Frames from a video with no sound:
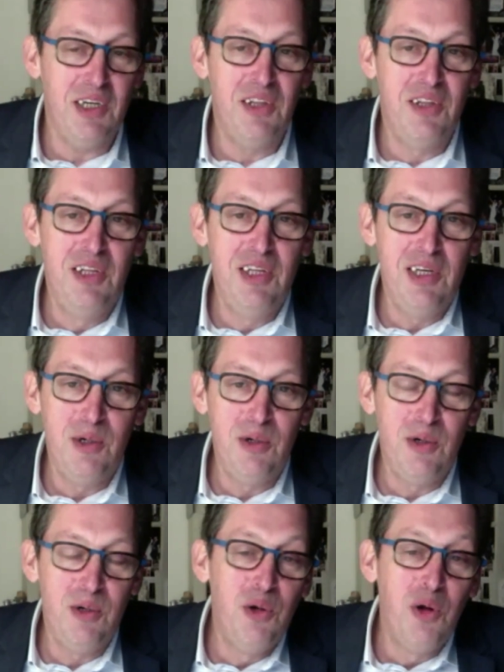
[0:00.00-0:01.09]
Et dès
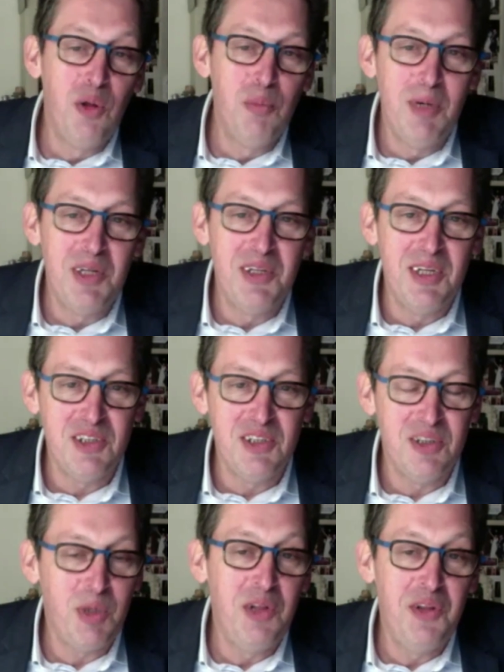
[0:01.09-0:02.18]
le lendemain matin,
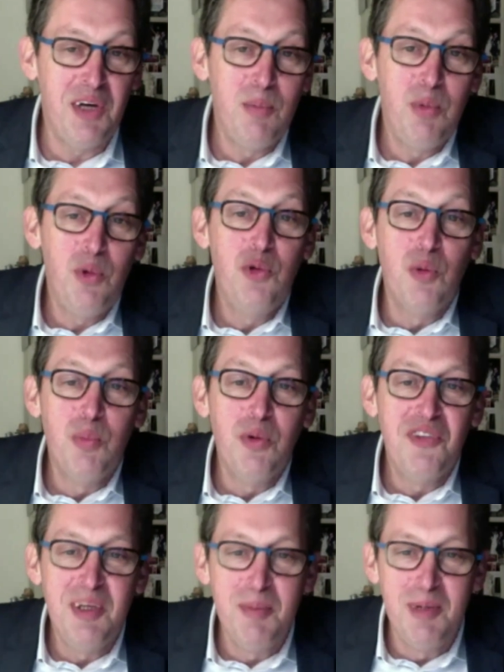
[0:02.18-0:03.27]
j'ai pris le train le plus tôt
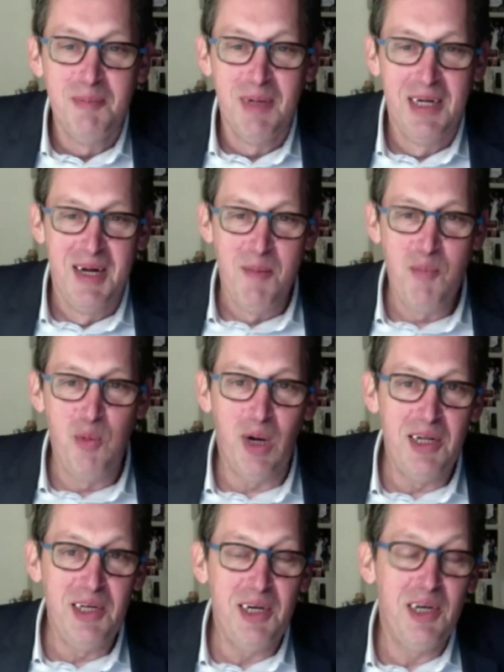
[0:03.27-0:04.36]
possible
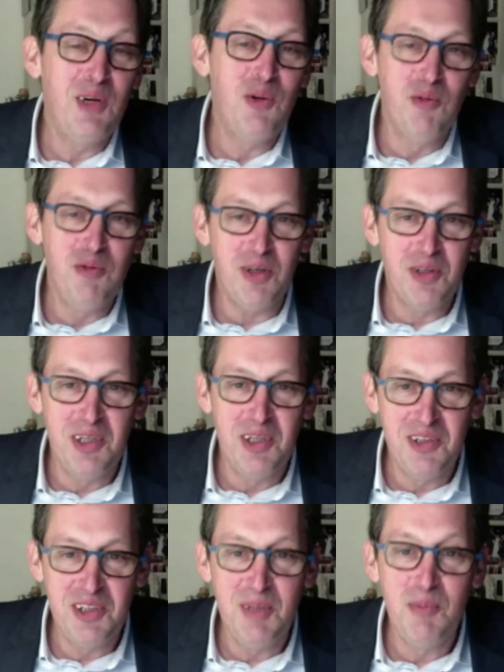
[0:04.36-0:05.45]
pour aller réconforter
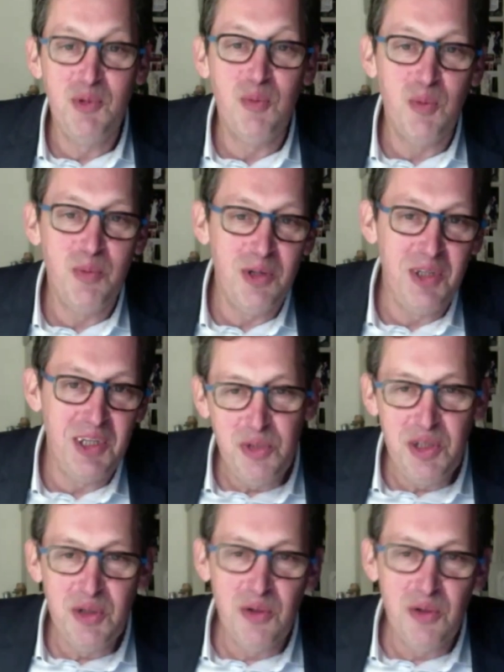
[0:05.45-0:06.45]
les équipes de Montpellier.